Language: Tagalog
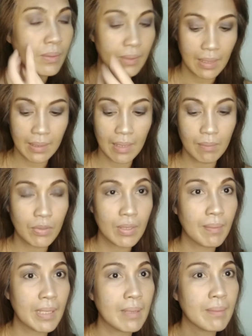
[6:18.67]
O, oh, tingnan mo
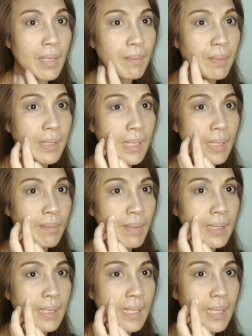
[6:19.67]
naman yung mga
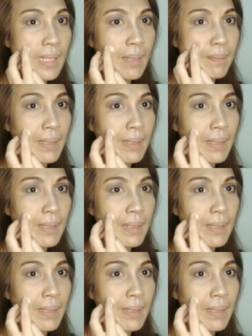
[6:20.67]
pag-ibig na yan.